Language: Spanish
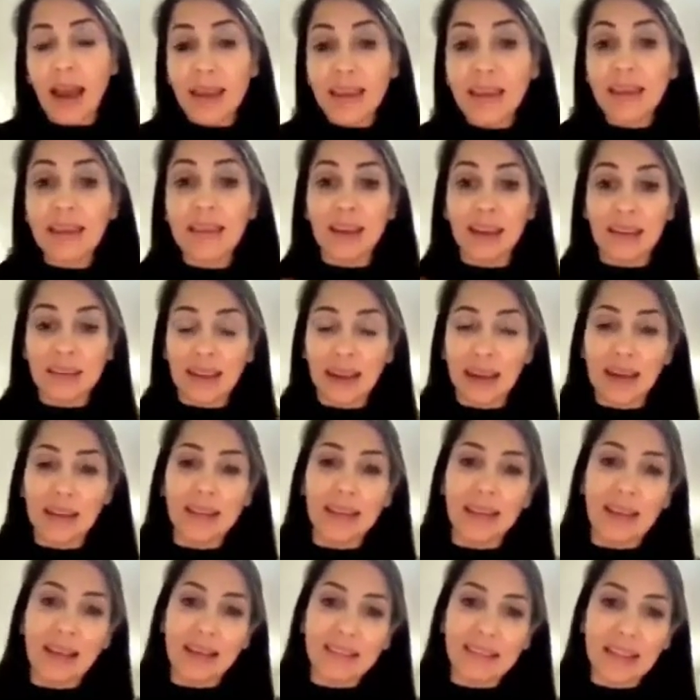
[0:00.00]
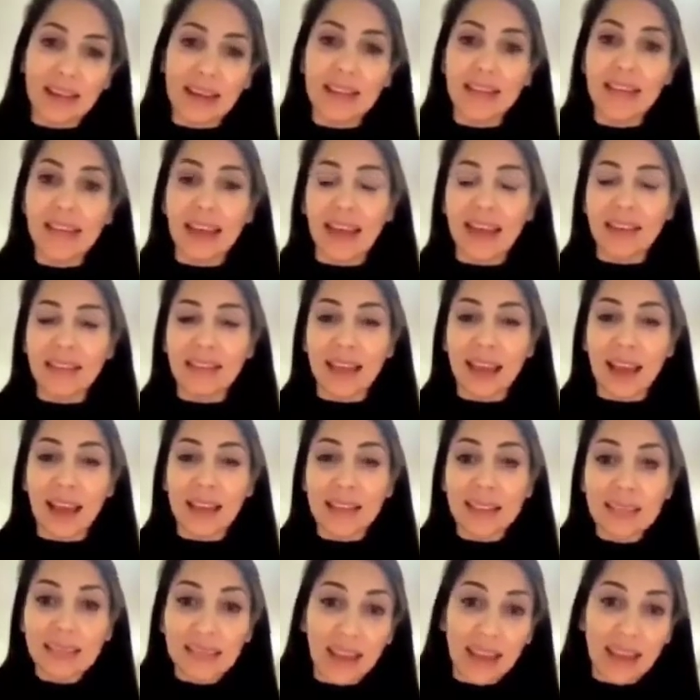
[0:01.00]
hay que tratar de hacer que se
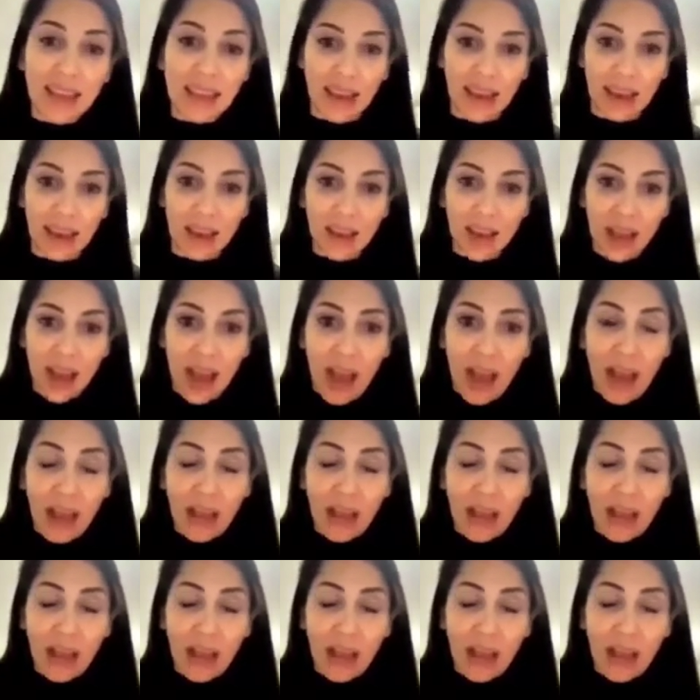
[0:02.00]
acceda